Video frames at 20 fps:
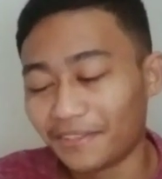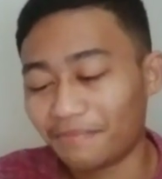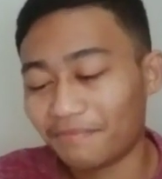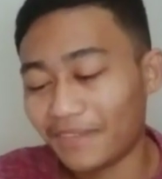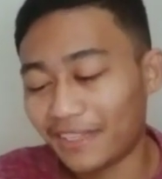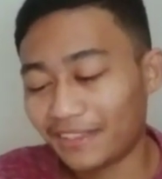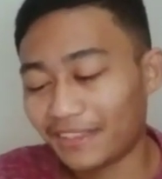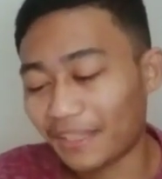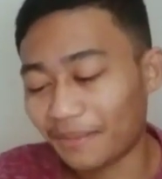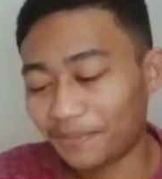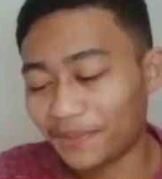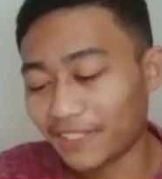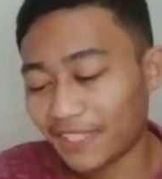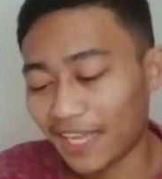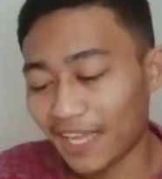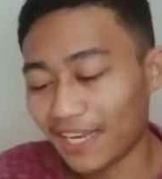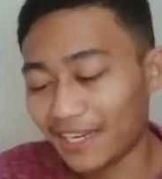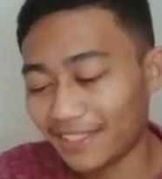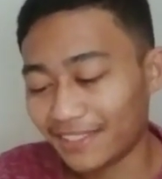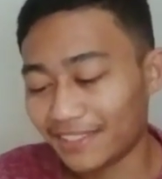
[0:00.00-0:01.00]
Mantap
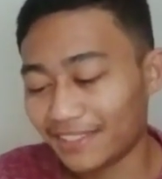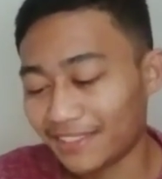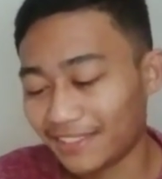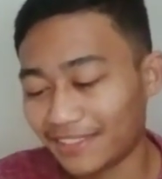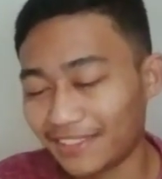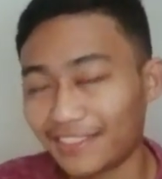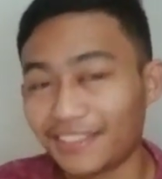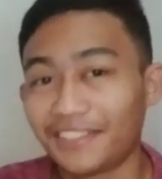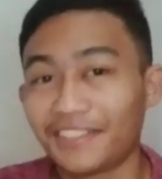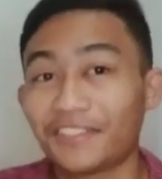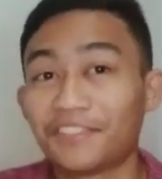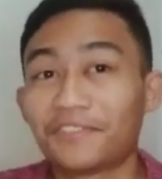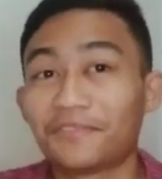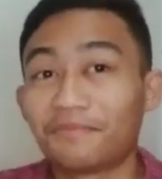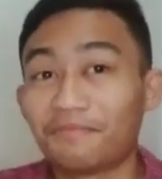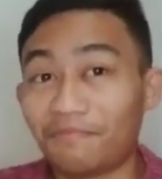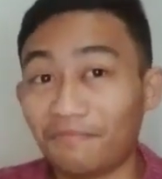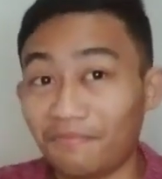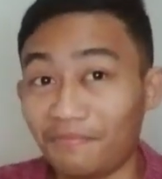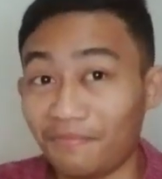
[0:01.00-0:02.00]
sekali.
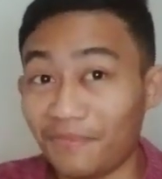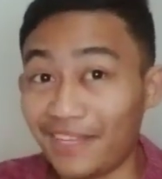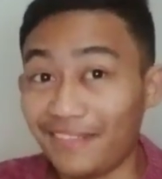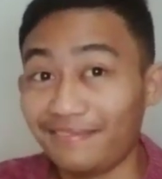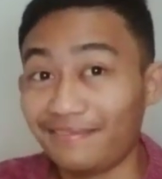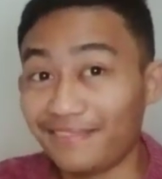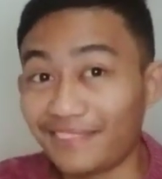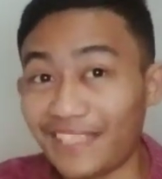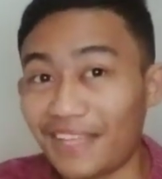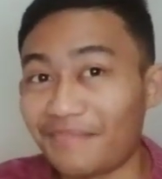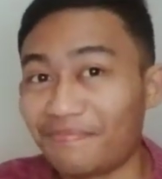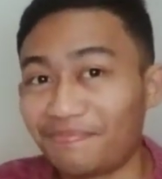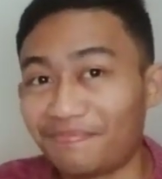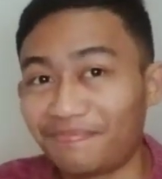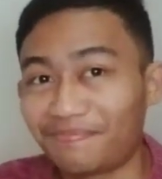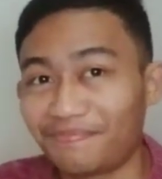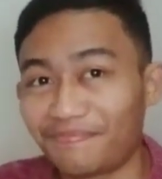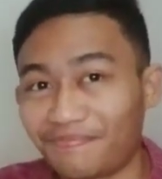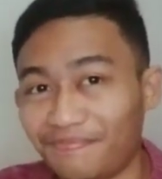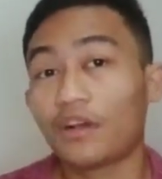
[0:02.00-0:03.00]

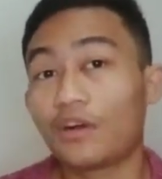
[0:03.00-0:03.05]
Mantap.